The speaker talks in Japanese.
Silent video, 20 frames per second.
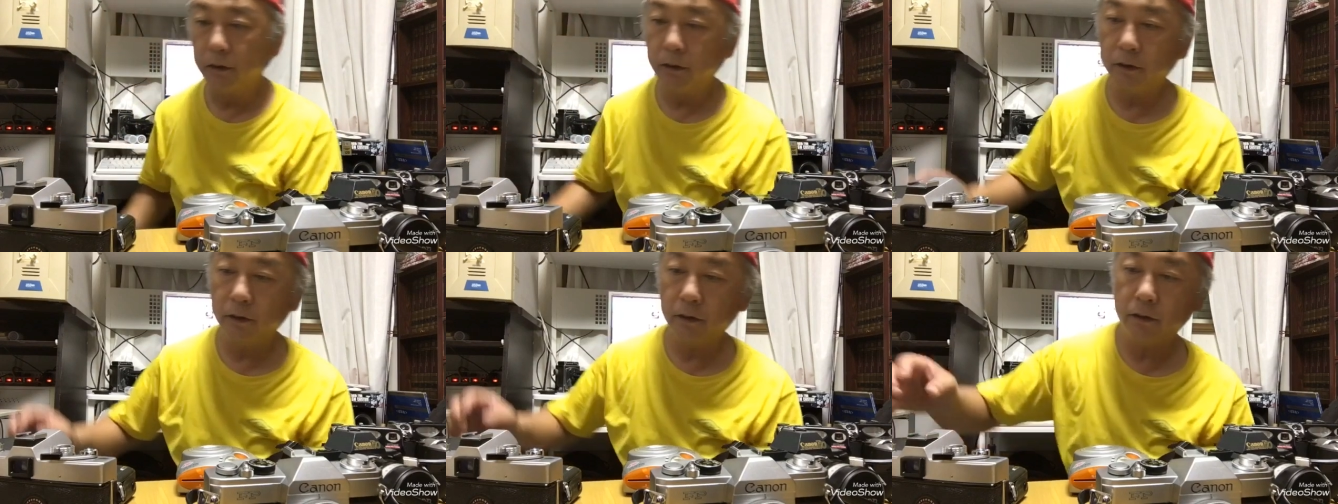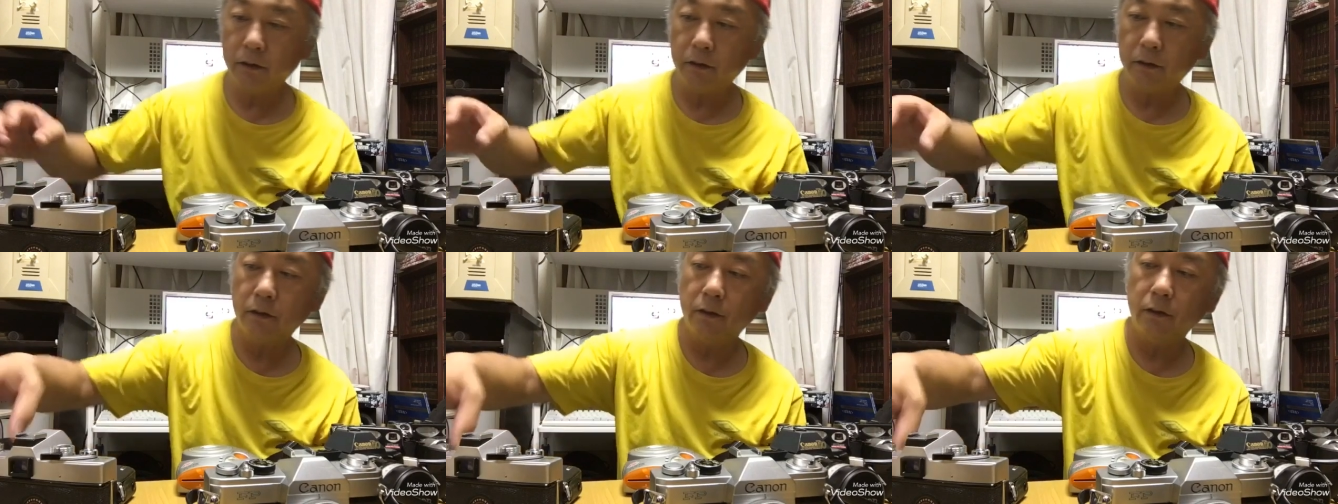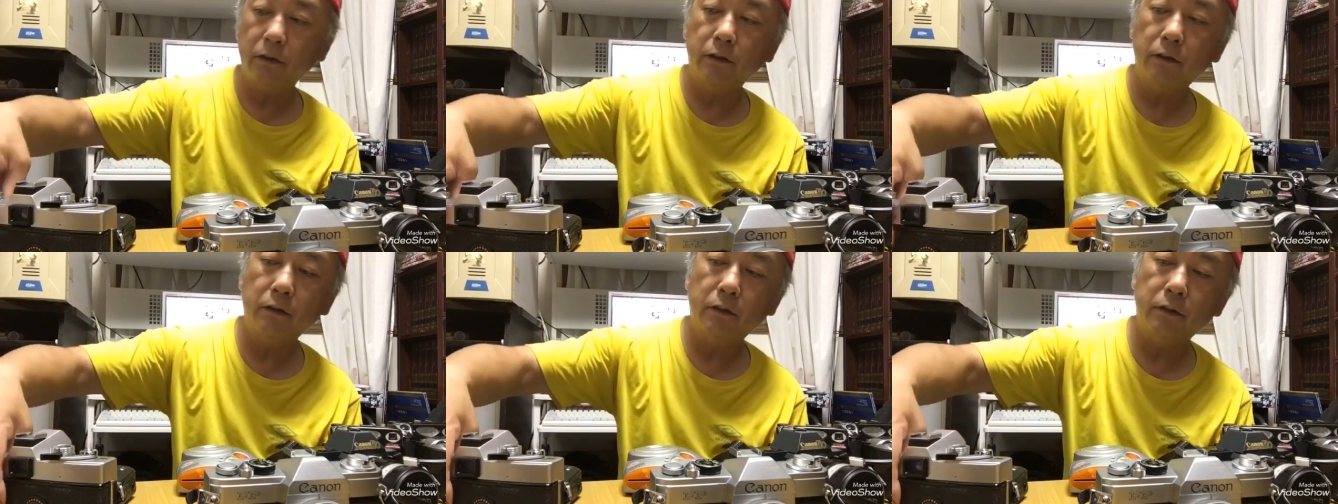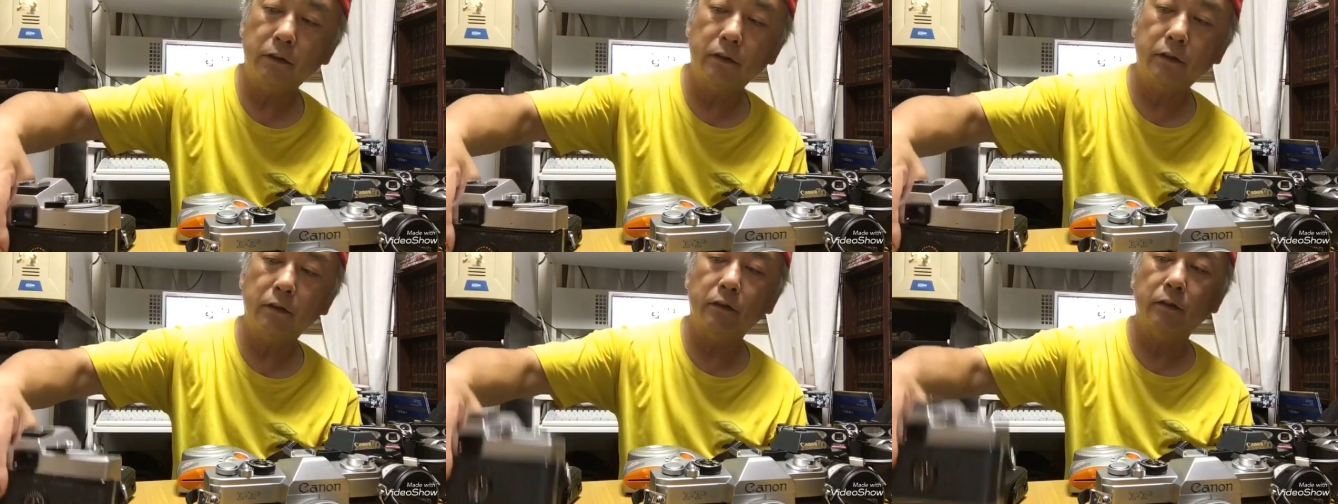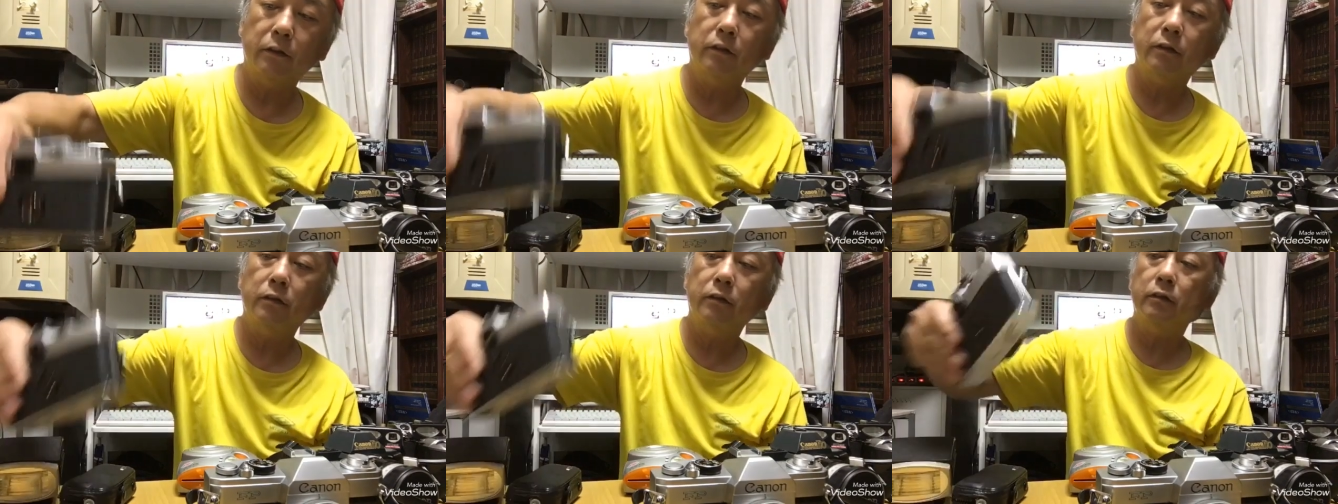えー、
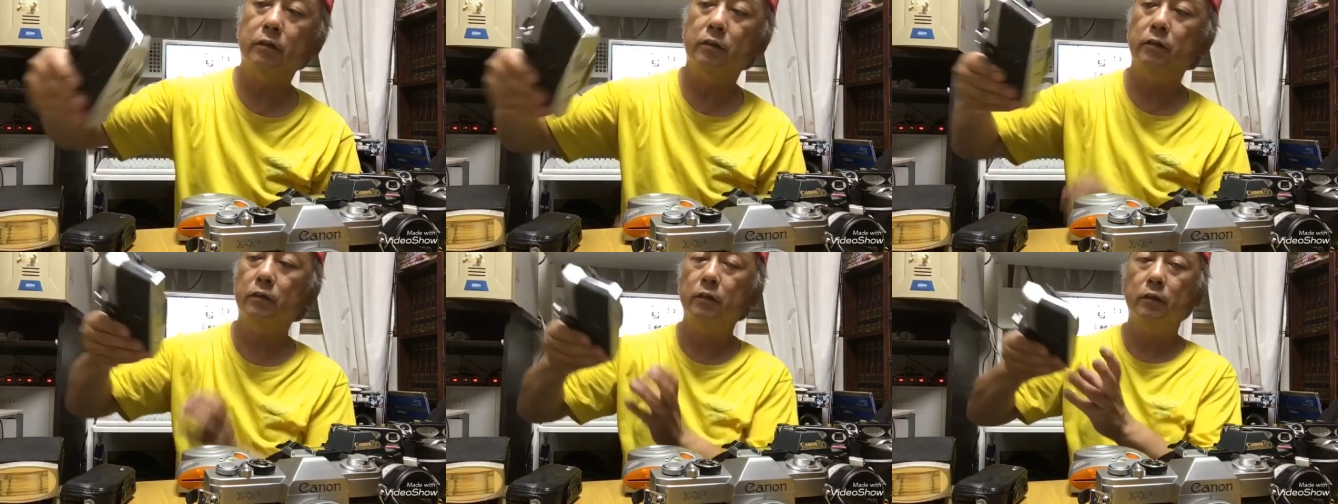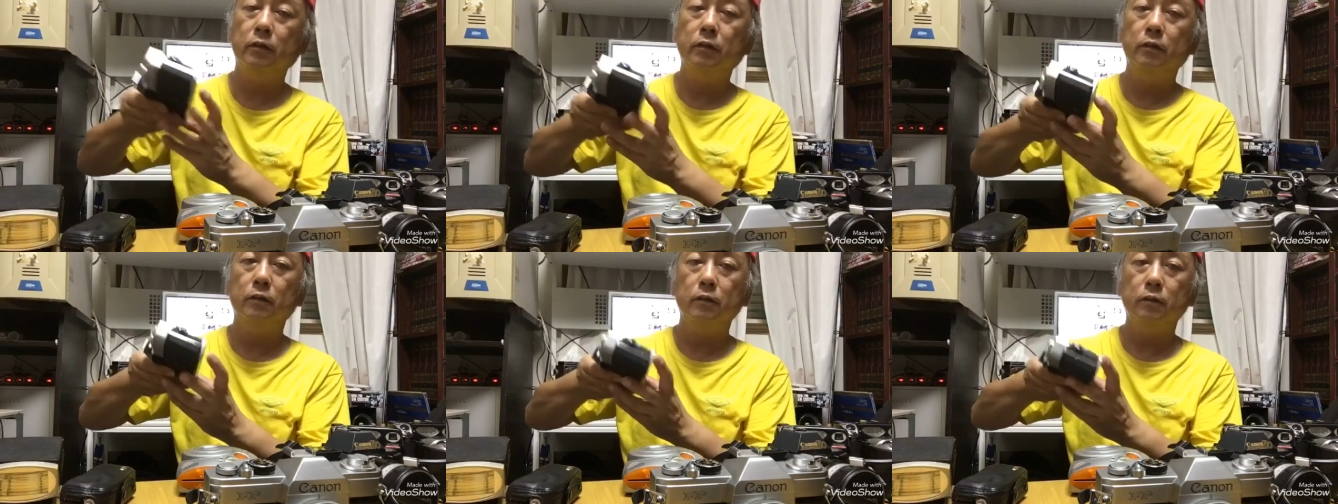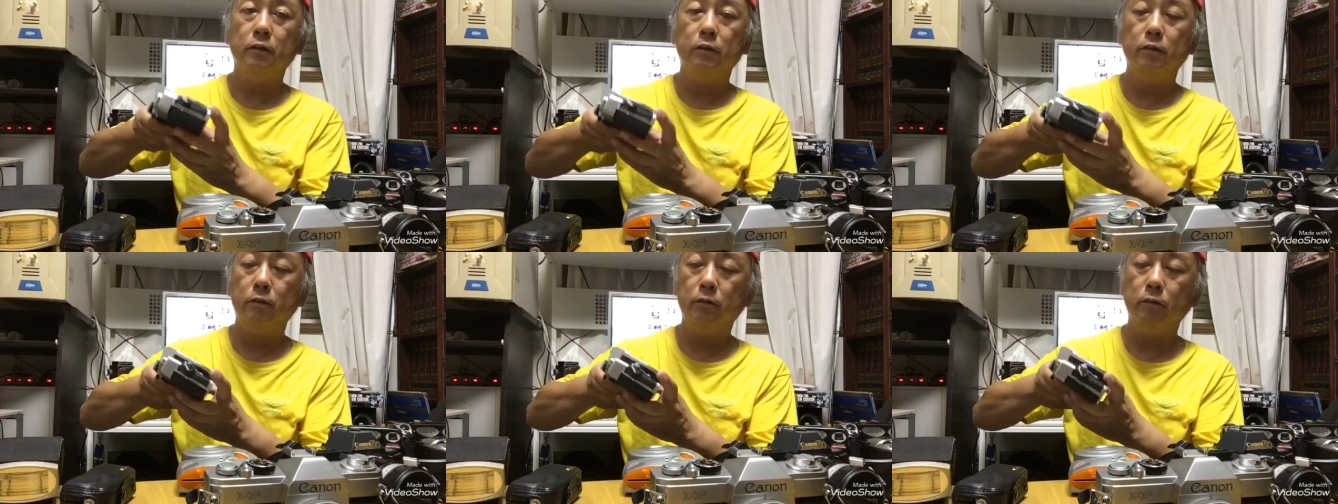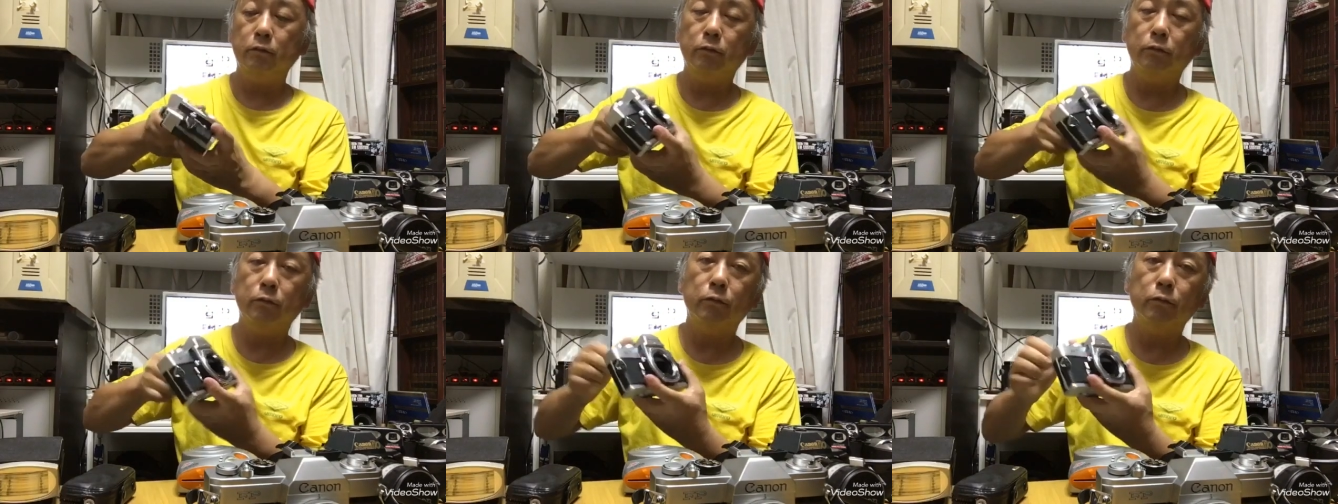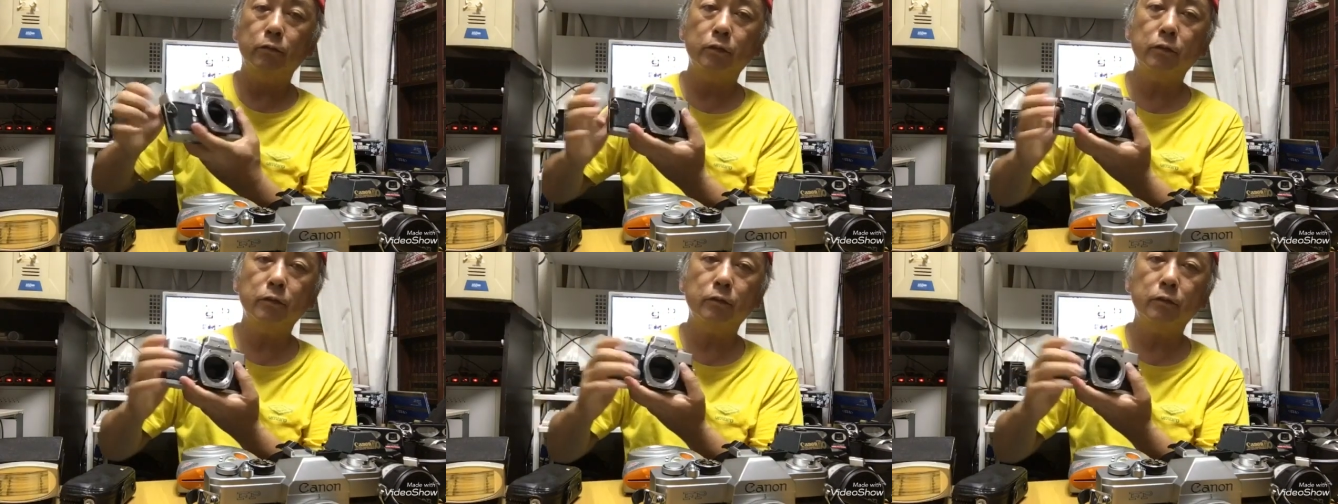で、こ